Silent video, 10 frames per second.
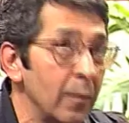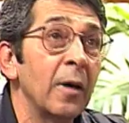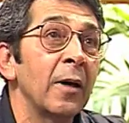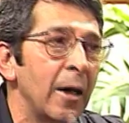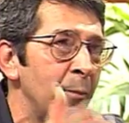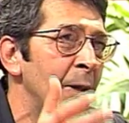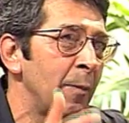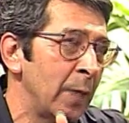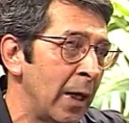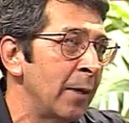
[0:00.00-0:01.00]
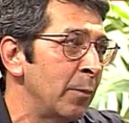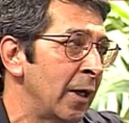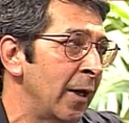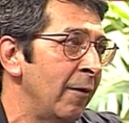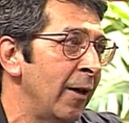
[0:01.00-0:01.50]
घर मकान
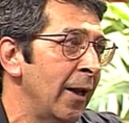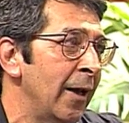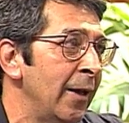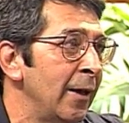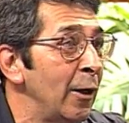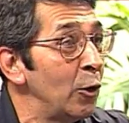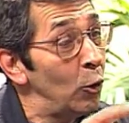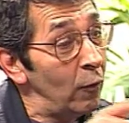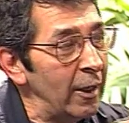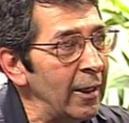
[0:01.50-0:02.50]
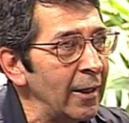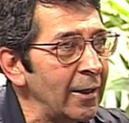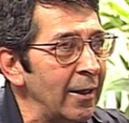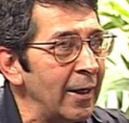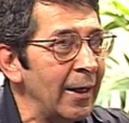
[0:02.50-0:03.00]
बनाने वाला है लोग वही याद
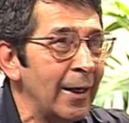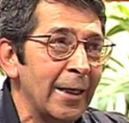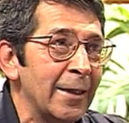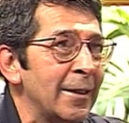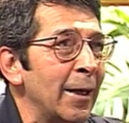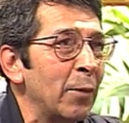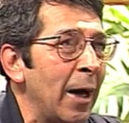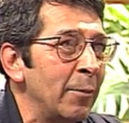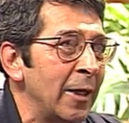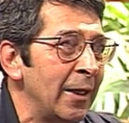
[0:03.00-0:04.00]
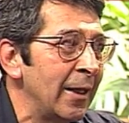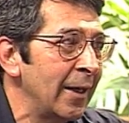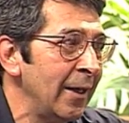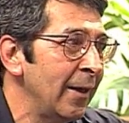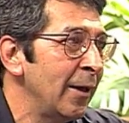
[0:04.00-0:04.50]
करेंगे कि इससे हम काम नहीं
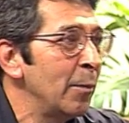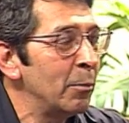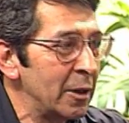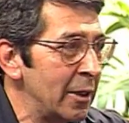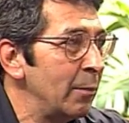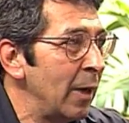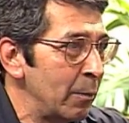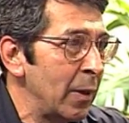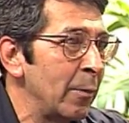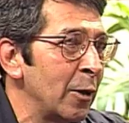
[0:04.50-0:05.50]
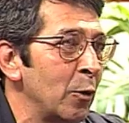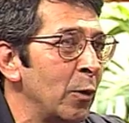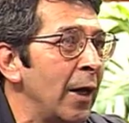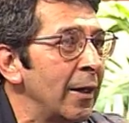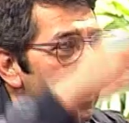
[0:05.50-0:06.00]
लेंगे पिछले बार प्लम्बर को
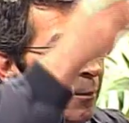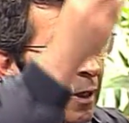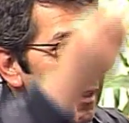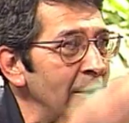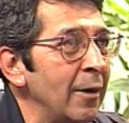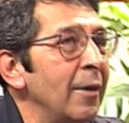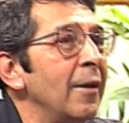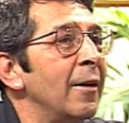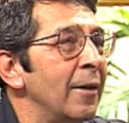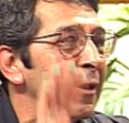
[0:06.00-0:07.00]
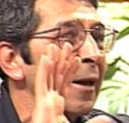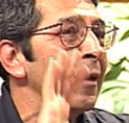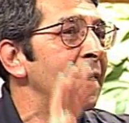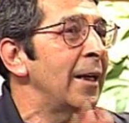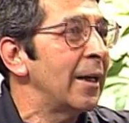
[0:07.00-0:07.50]
बुलाया था मेरा नल
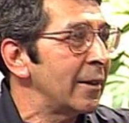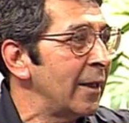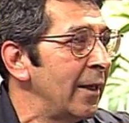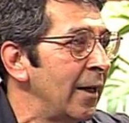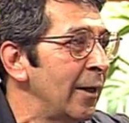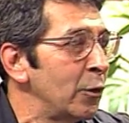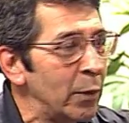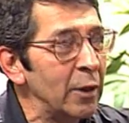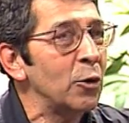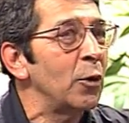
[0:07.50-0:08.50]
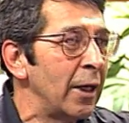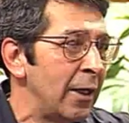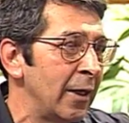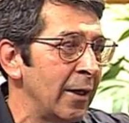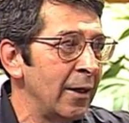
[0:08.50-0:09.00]
लीक करता ही रहा है तो फिर इसको नहीं
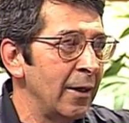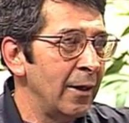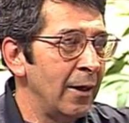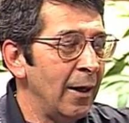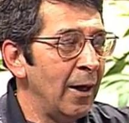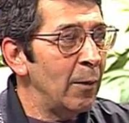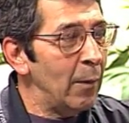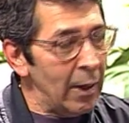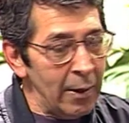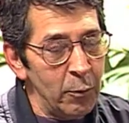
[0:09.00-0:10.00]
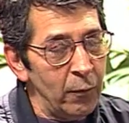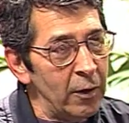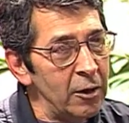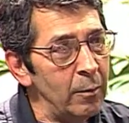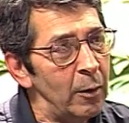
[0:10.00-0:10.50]
लेंगे अब हमारे
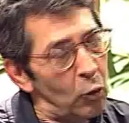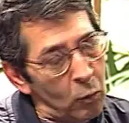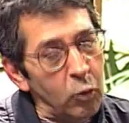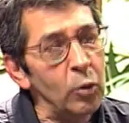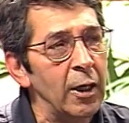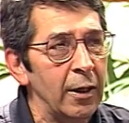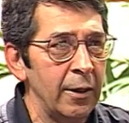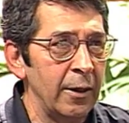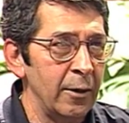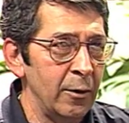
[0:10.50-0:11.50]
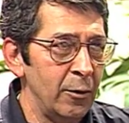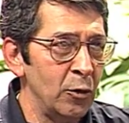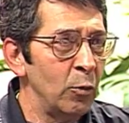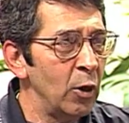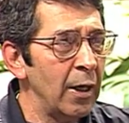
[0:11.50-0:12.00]
प्रोफेशन में लोग भूल जाते हैं जो तो
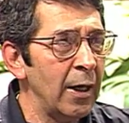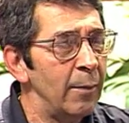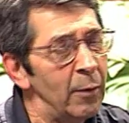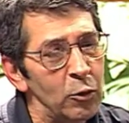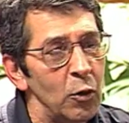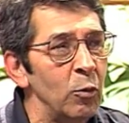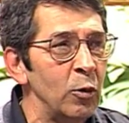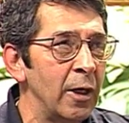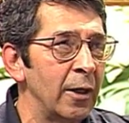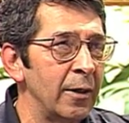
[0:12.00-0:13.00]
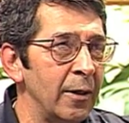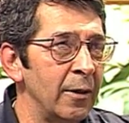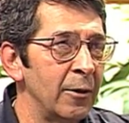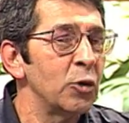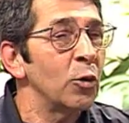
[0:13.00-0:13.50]
बुरा काम है उसको भूल जाते हैं
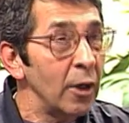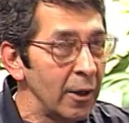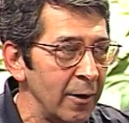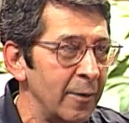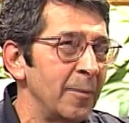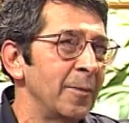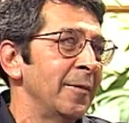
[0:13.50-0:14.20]
शुक्र है